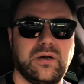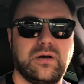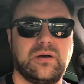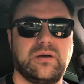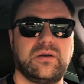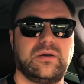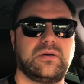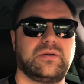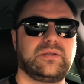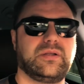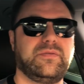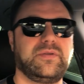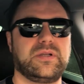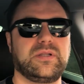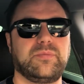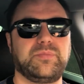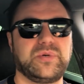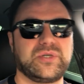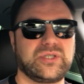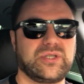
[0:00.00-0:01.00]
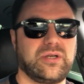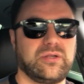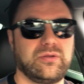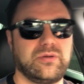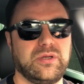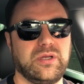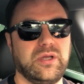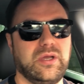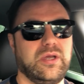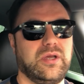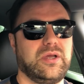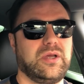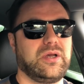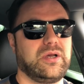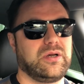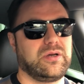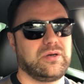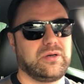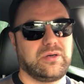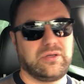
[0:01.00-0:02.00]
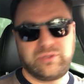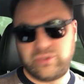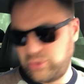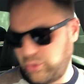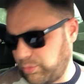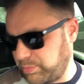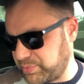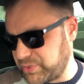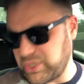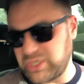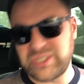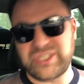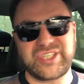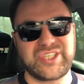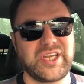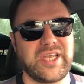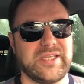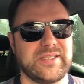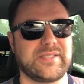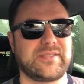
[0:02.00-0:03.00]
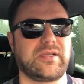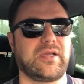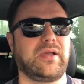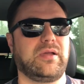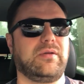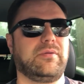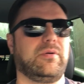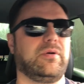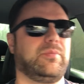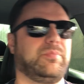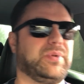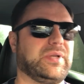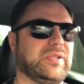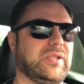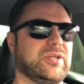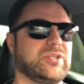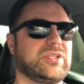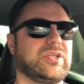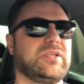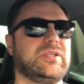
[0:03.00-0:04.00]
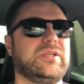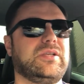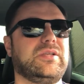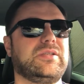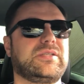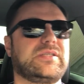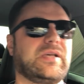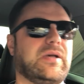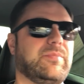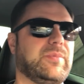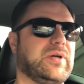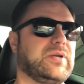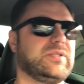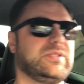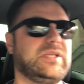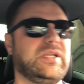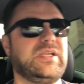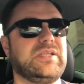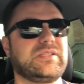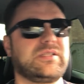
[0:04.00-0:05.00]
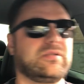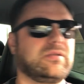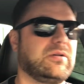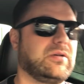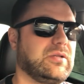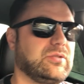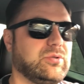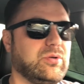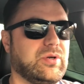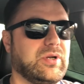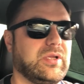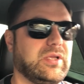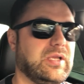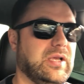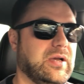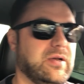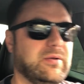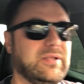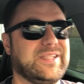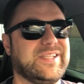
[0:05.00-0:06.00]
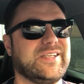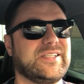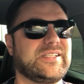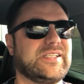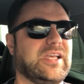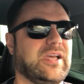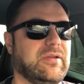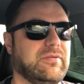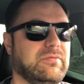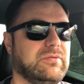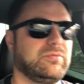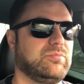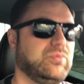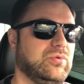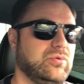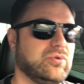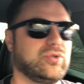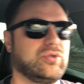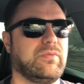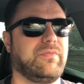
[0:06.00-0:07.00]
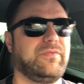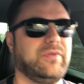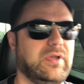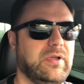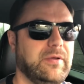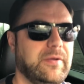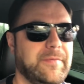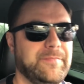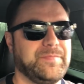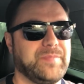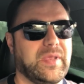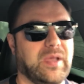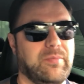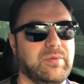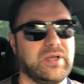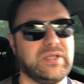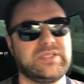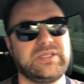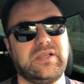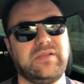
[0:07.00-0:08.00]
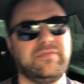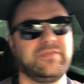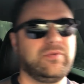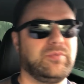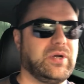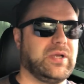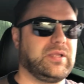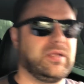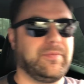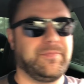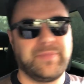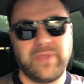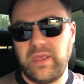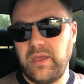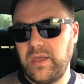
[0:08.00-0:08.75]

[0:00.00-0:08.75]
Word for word: э, наверное, пожалуй, а, топ-6 а, предложений самых интересных, на которые я настаивать буду, чтобы вы обратили внимание.